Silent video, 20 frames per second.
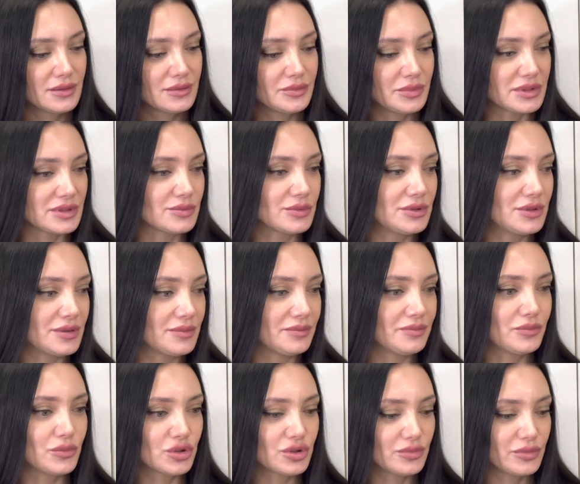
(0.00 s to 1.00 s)
Посмотрим.
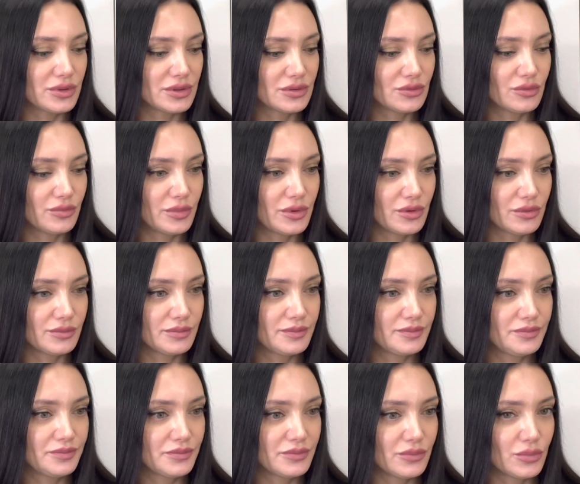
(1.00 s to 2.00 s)
Может быть, куплю.
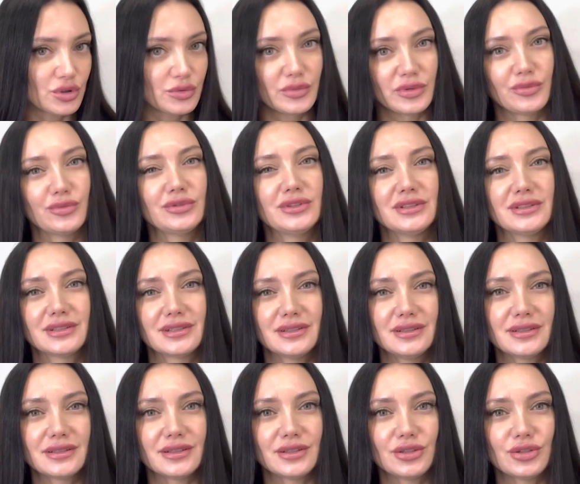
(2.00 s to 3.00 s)
Может быть, будет
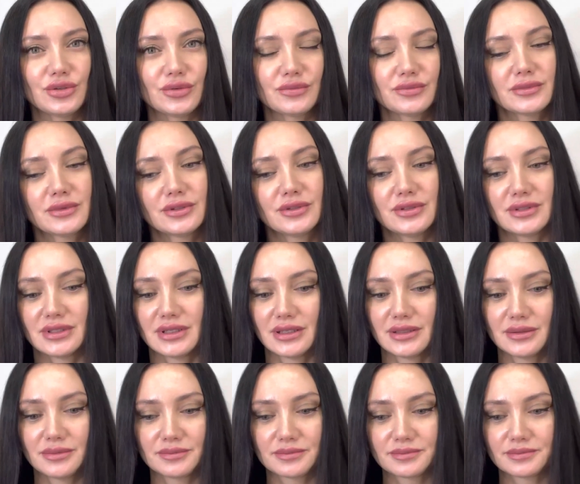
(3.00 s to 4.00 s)
скидка еще. Кто
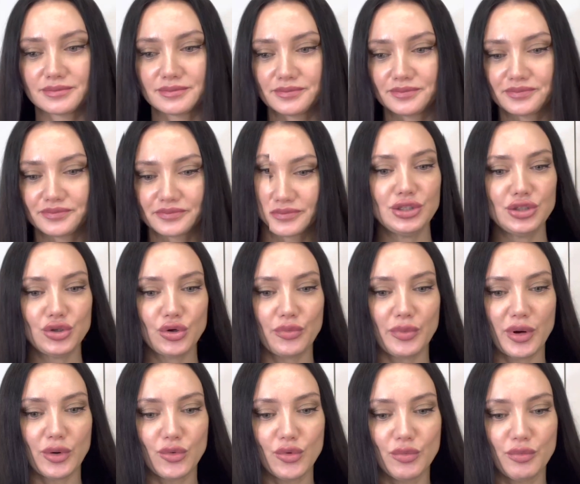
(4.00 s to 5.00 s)
знает. А еще
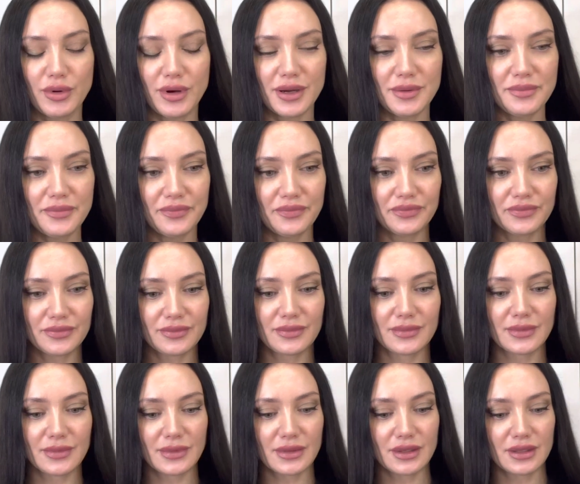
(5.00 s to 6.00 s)
покупка.
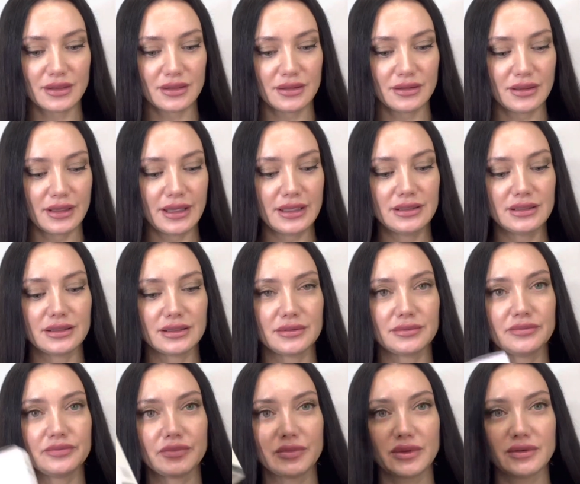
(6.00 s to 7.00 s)
Это
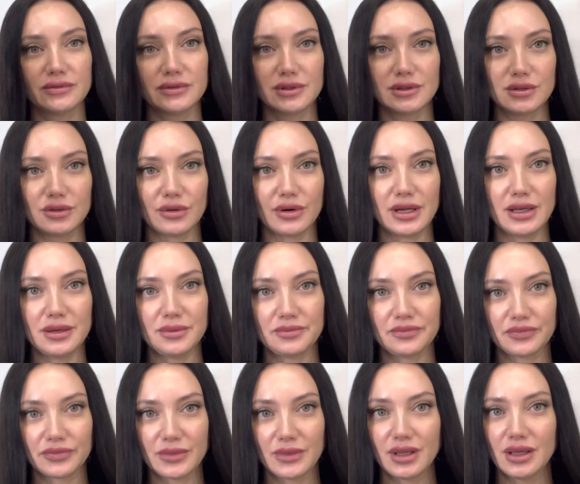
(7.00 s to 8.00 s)
Велетуаль.
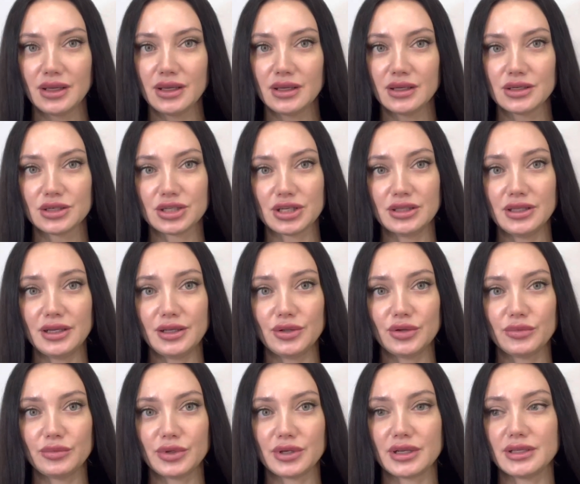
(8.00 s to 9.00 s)
Шанель
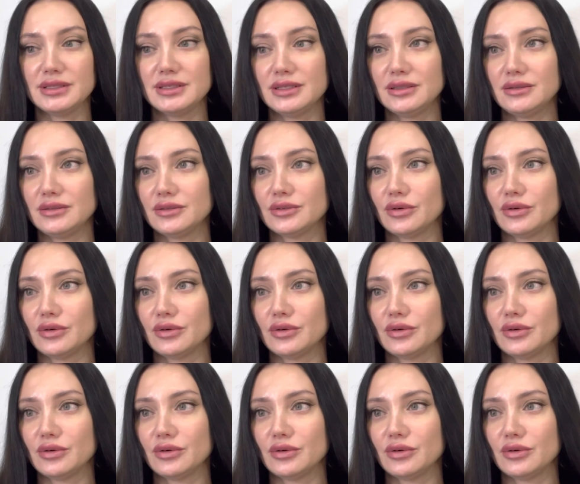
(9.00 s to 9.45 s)
номер один.